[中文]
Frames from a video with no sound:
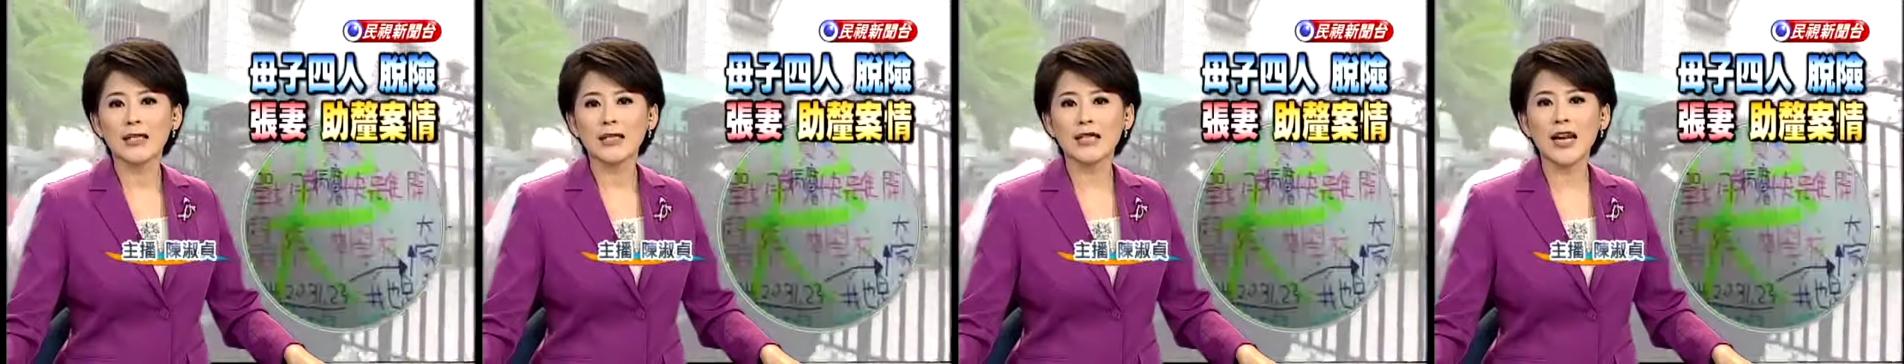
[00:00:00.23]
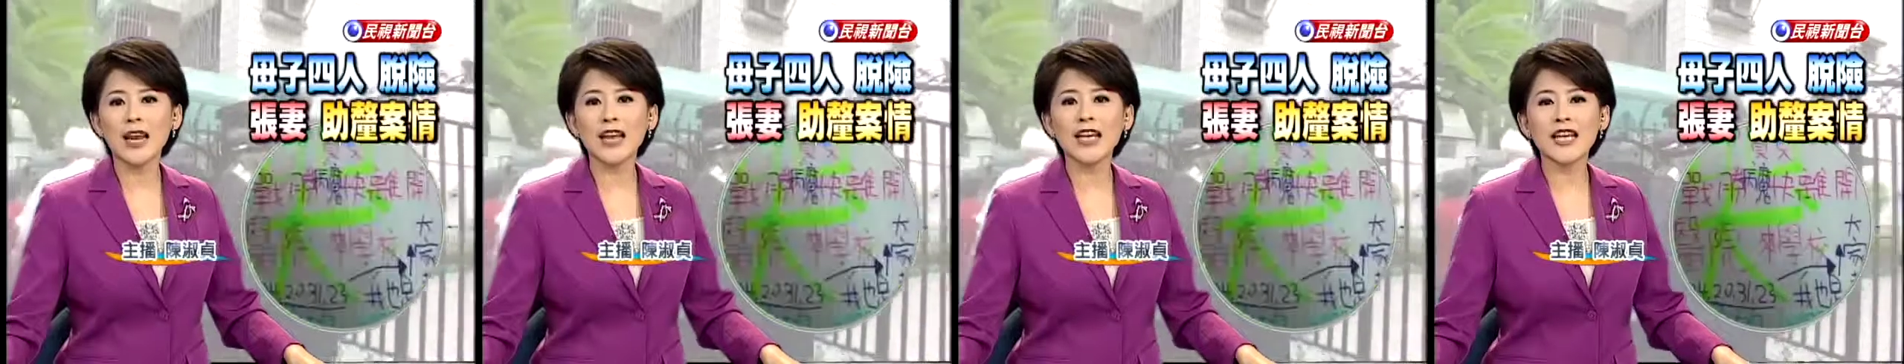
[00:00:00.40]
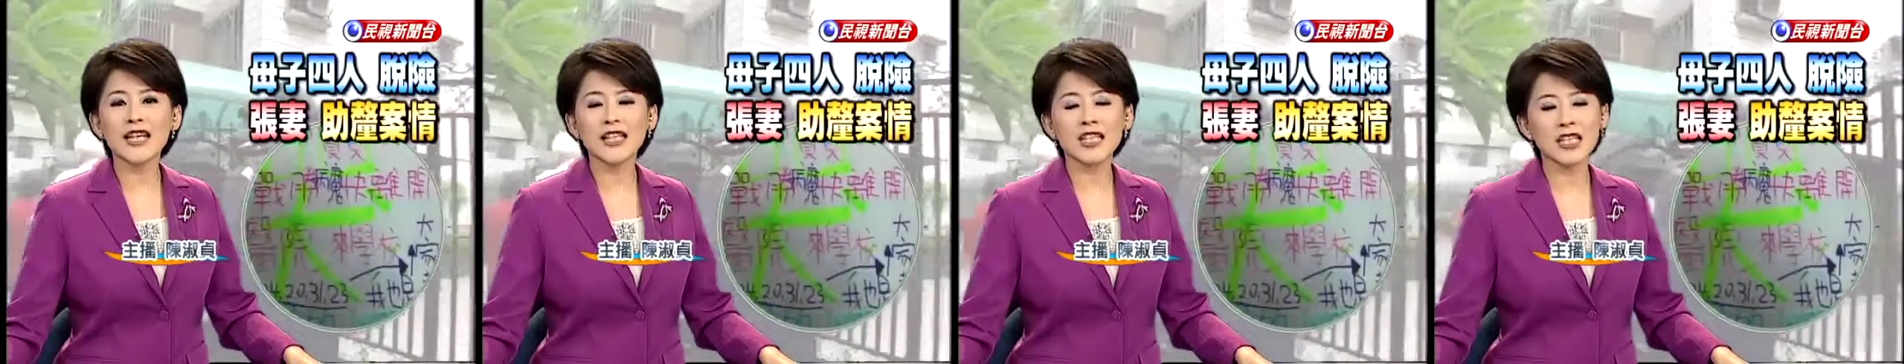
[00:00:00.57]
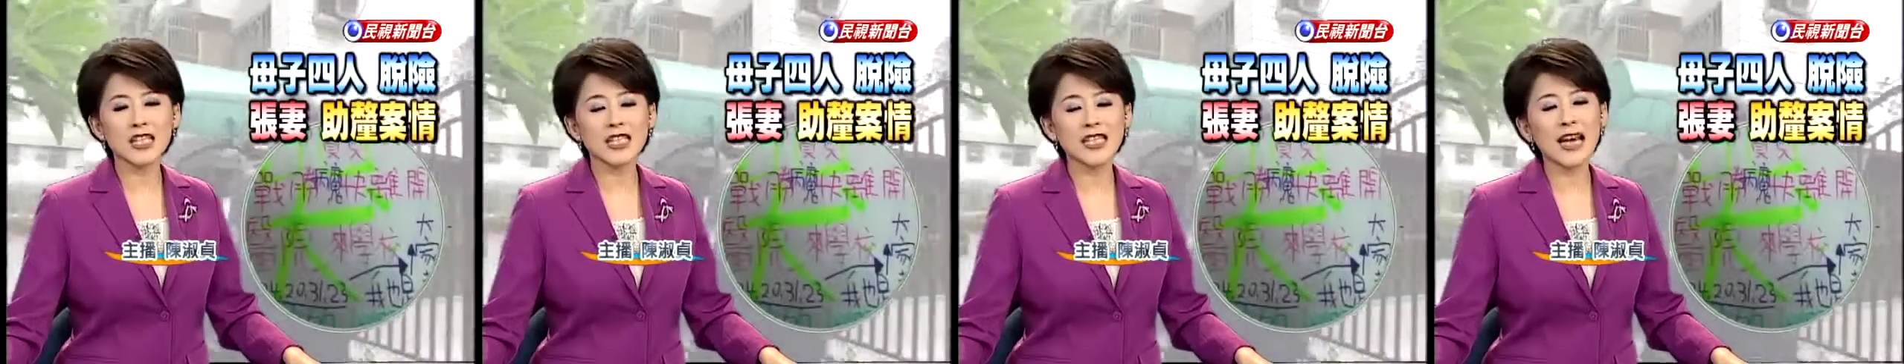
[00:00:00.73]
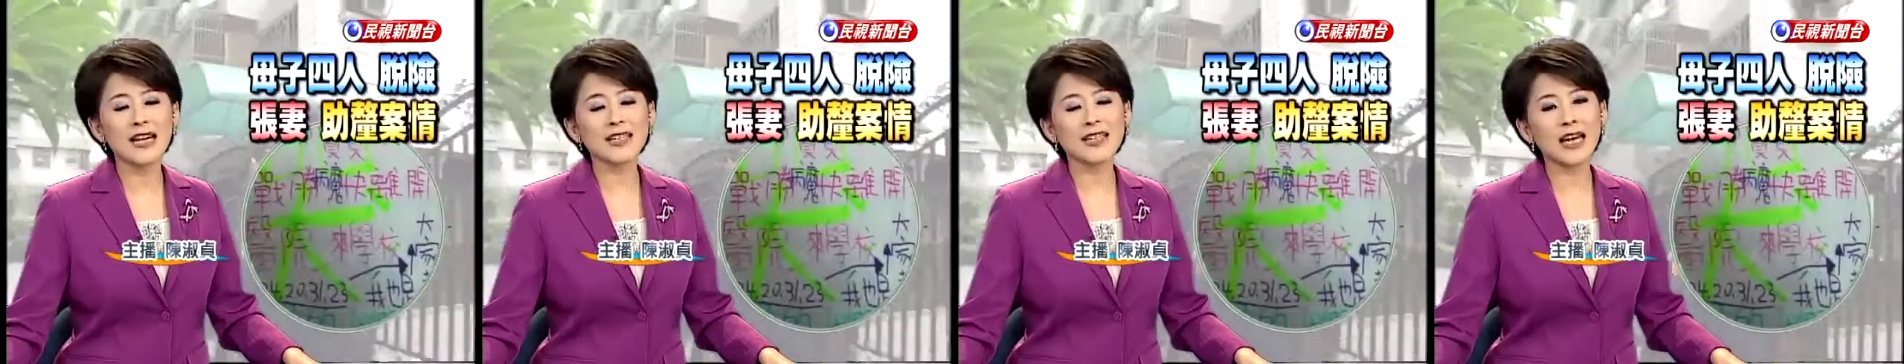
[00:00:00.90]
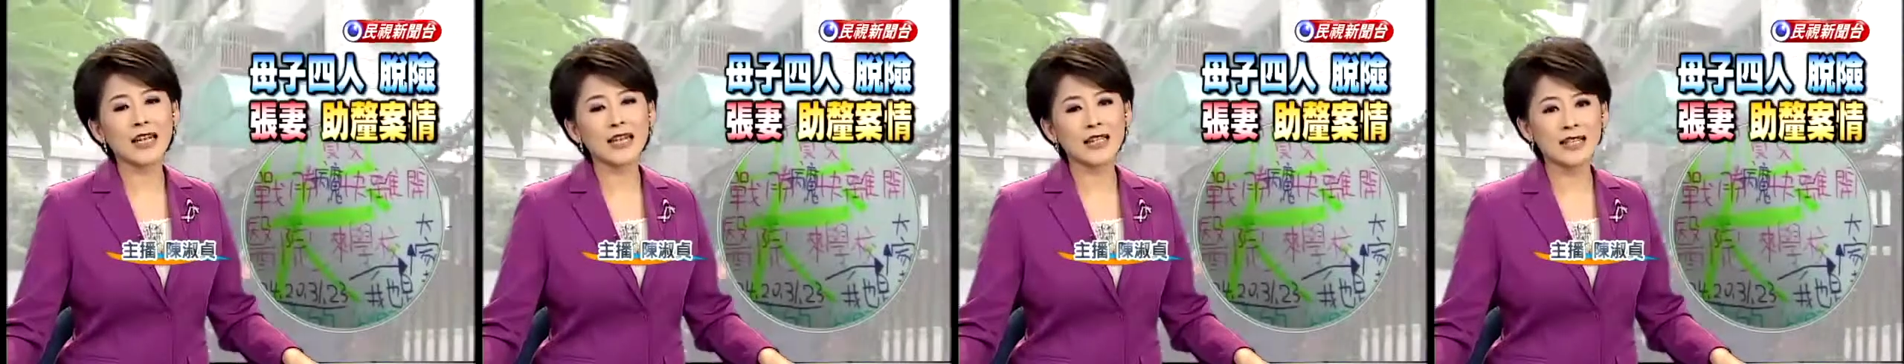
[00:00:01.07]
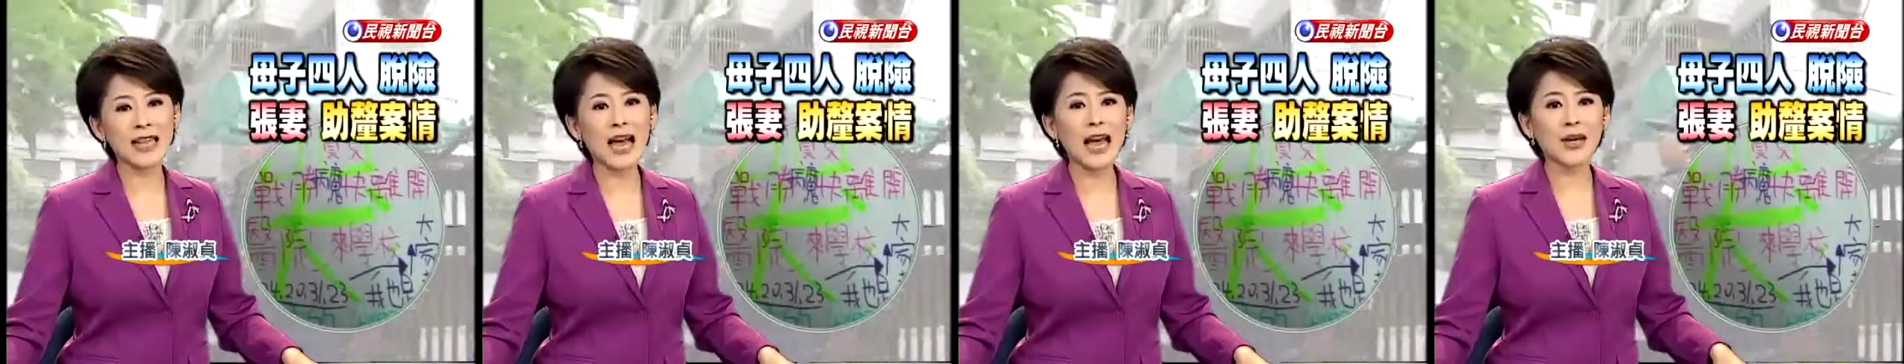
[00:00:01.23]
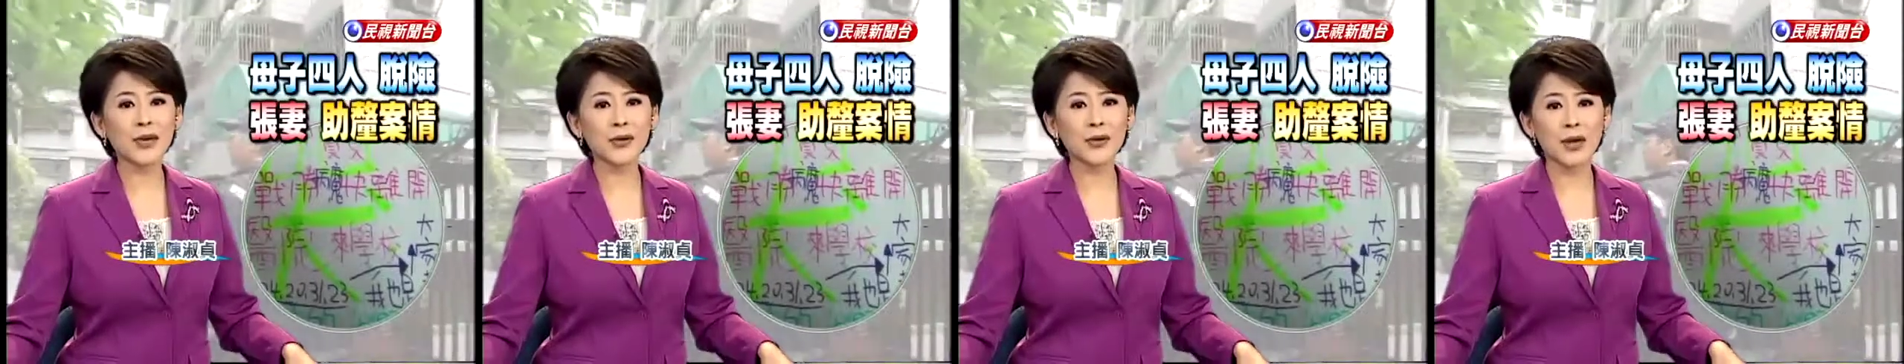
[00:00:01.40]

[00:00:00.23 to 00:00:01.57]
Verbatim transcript: 今天也是张家的大